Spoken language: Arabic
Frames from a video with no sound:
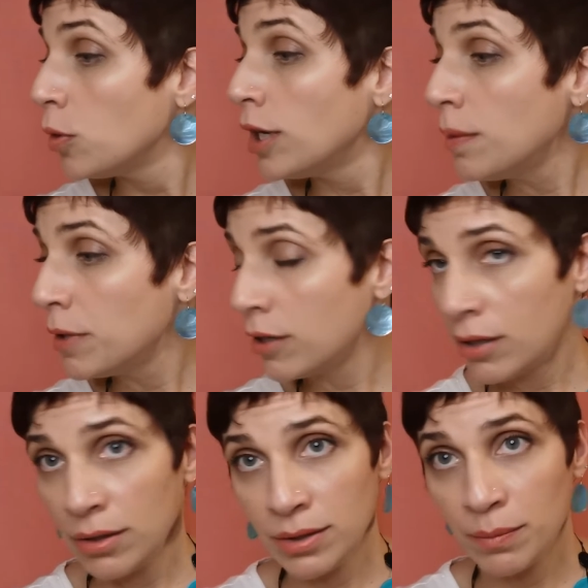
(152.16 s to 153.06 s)

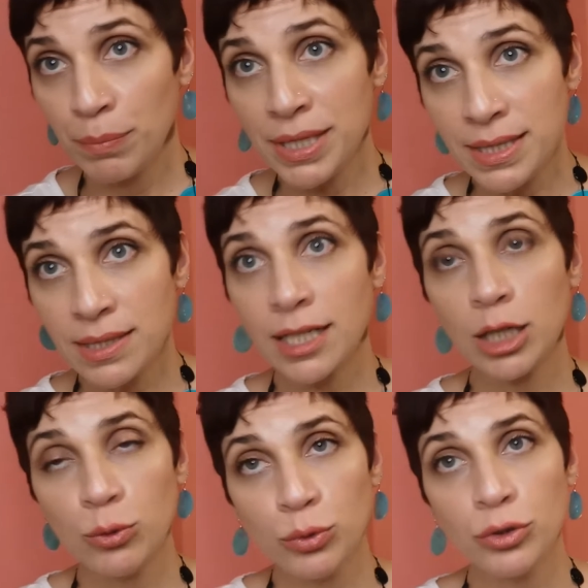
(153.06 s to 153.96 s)
وهالمرة بس
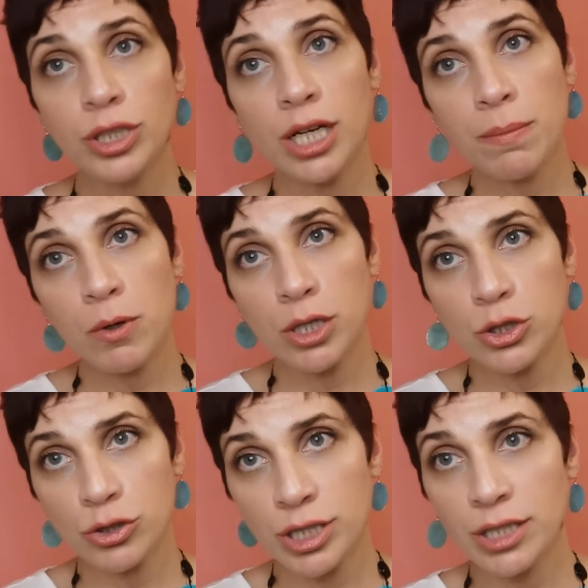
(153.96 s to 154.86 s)
لحدود
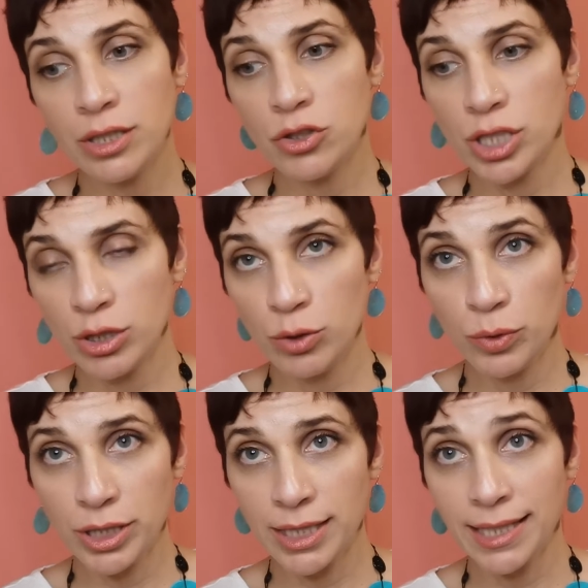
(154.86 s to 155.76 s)
24
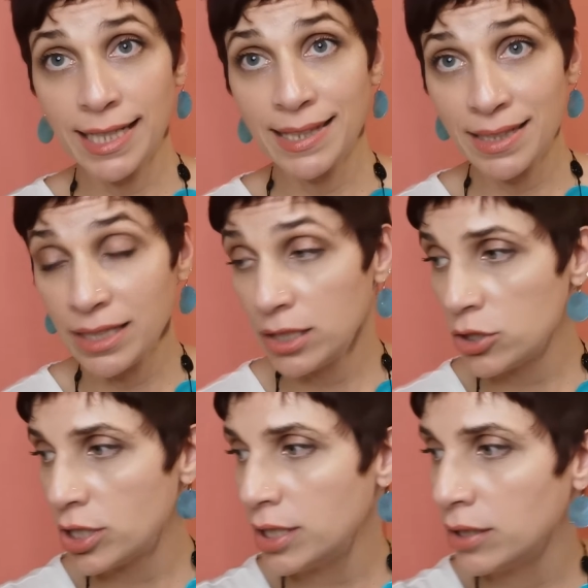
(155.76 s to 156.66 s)
جانيوري يعني للتنين
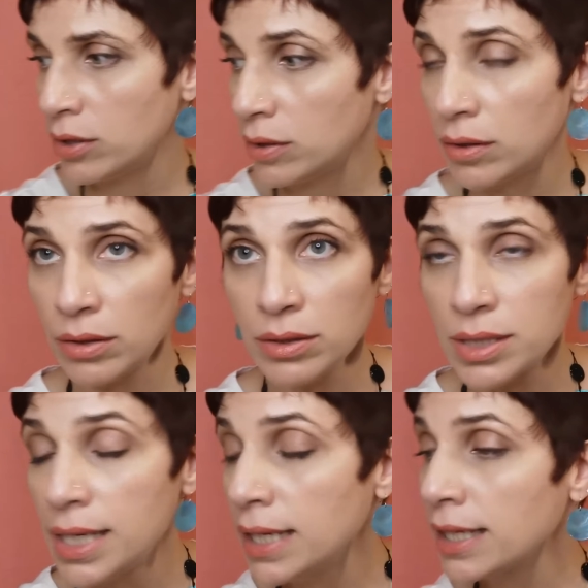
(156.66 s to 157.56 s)
الجاي إن الله
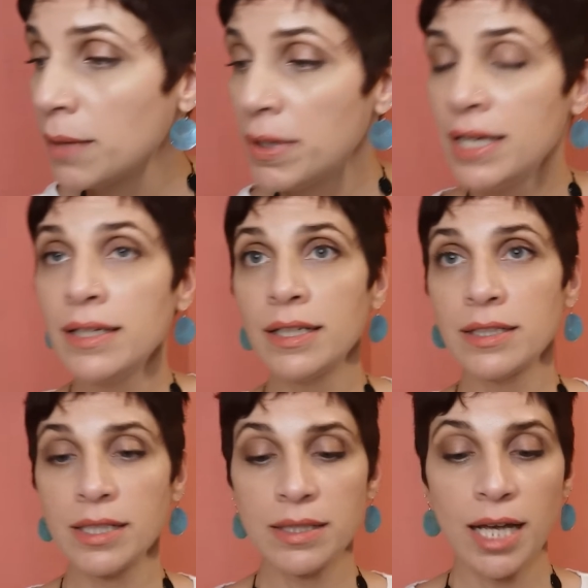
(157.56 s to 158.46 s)
راد كمان
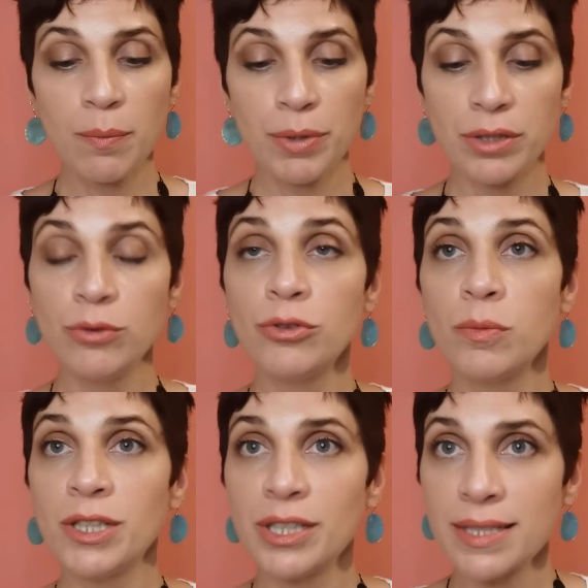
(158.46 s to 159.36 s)
آه، حبة
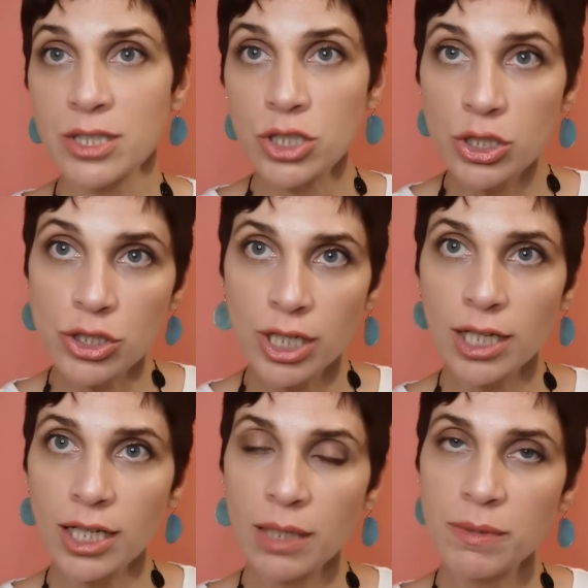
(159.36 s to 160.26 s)
نيوتروماتكس
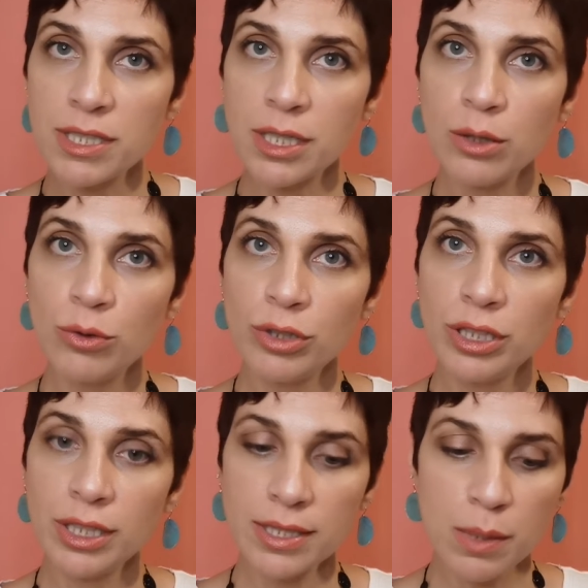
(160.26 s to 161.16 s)
تشجع العالم يصير عندهم
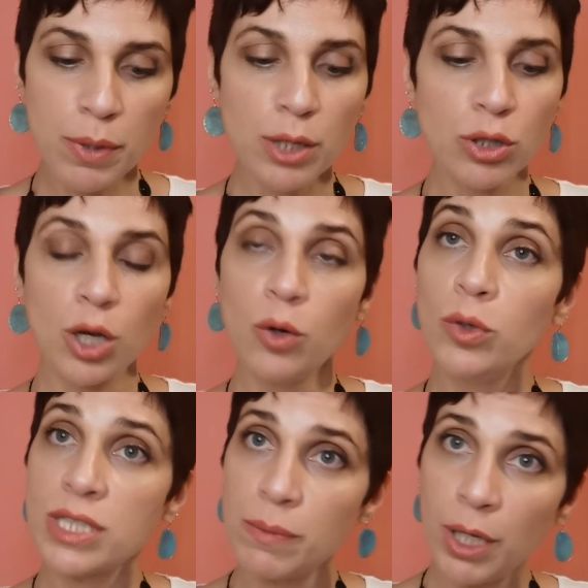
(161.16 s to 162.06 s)
هي حسابات
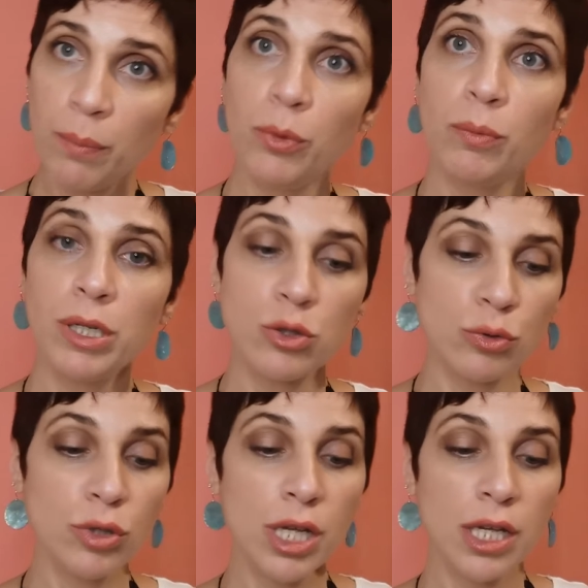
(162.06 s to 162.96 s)
أو إذا بيحبوا
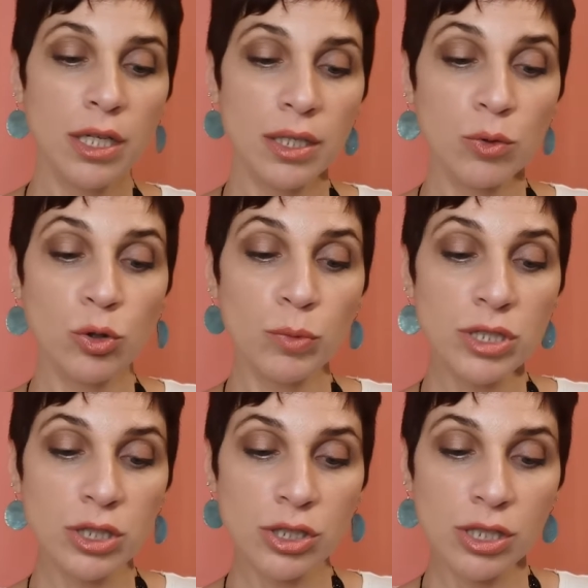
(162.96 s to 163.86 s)
يبلشوا يكونوا
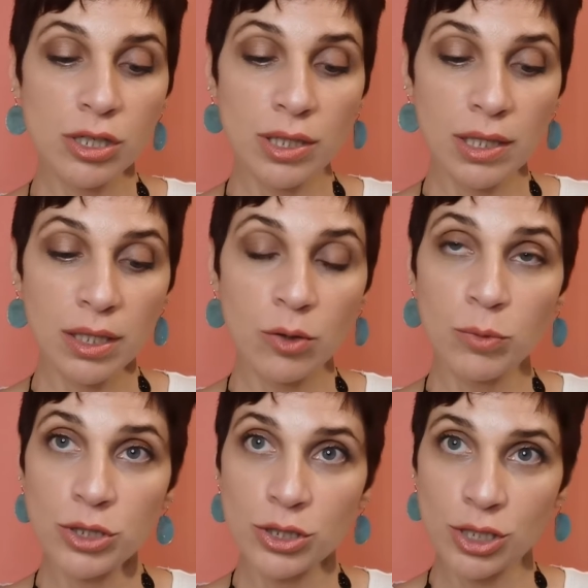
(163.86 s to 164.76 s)
مستشارات أو
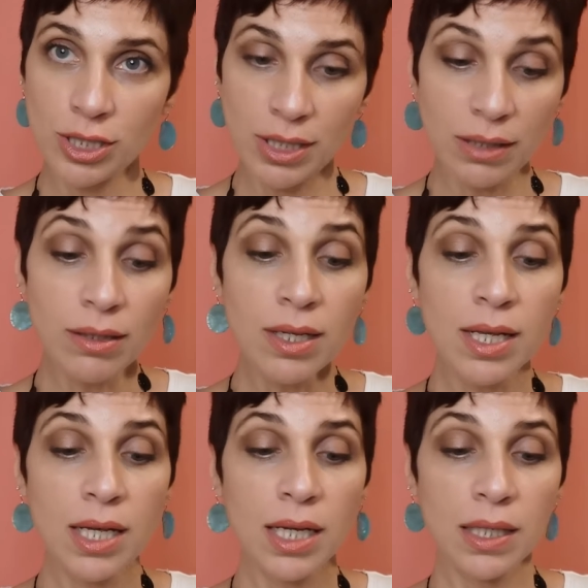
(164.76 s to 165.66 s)
مستشارين
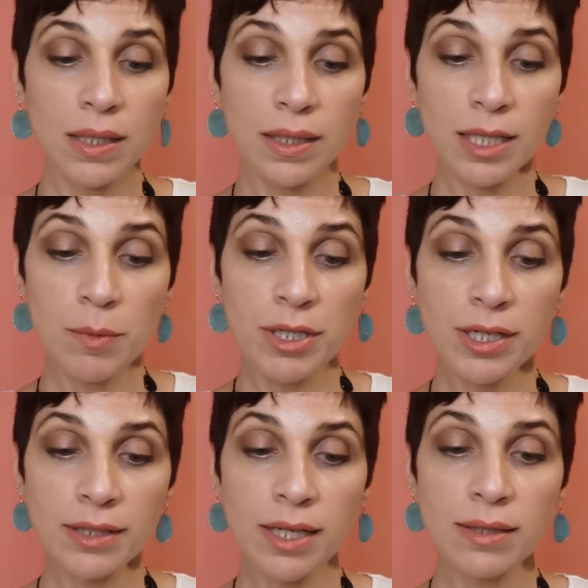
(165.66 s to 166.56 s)
آه
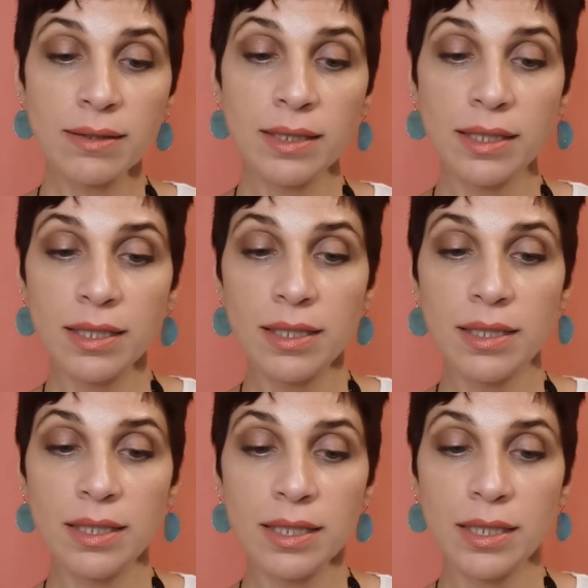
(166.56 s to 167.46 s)
كمان رح تعطي
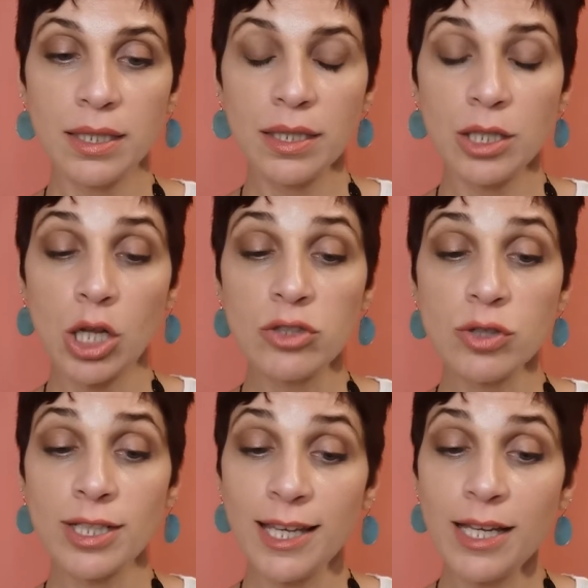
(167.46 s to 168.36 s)

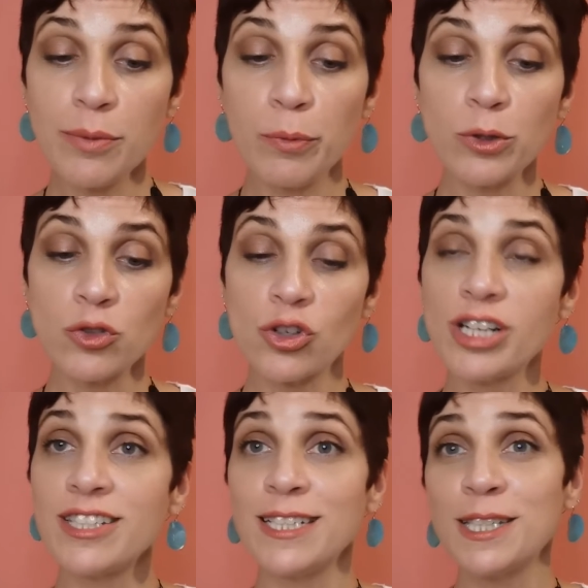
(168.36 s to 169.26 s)
الالترا آه، كير
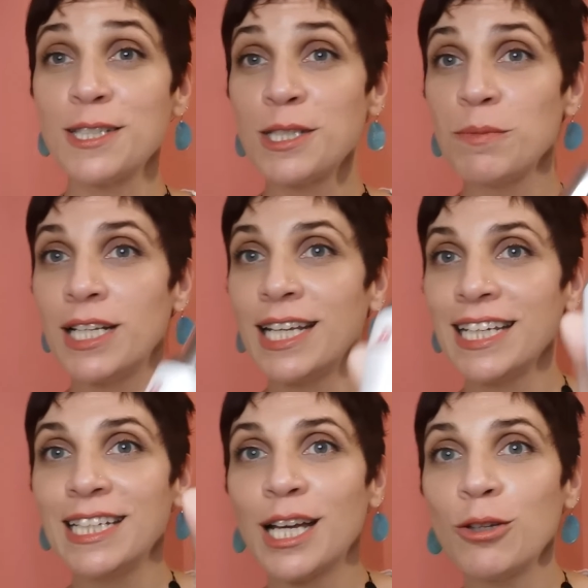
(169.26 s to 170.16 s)
مويسترايزنج سيستم يلي
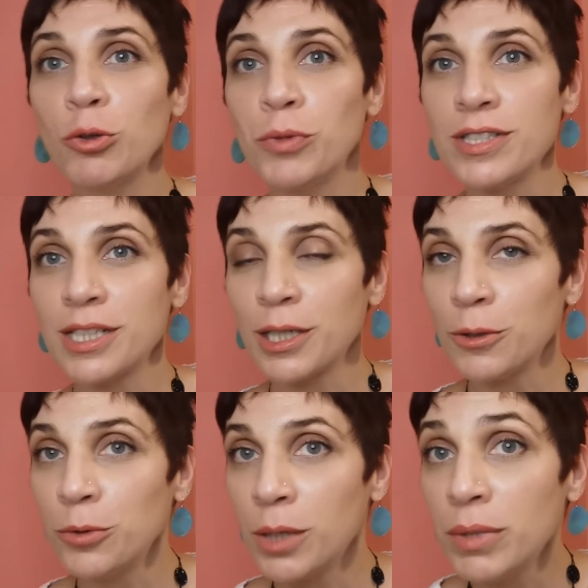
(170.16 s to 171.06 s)
حكينا عنه
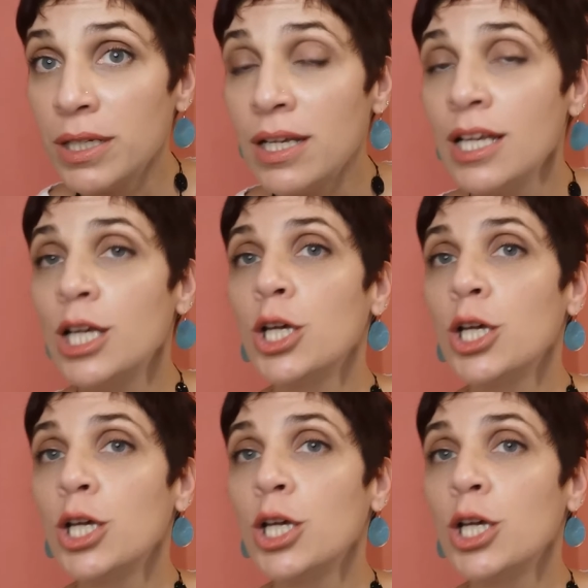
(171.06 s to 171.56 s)
بتتذكروه قبل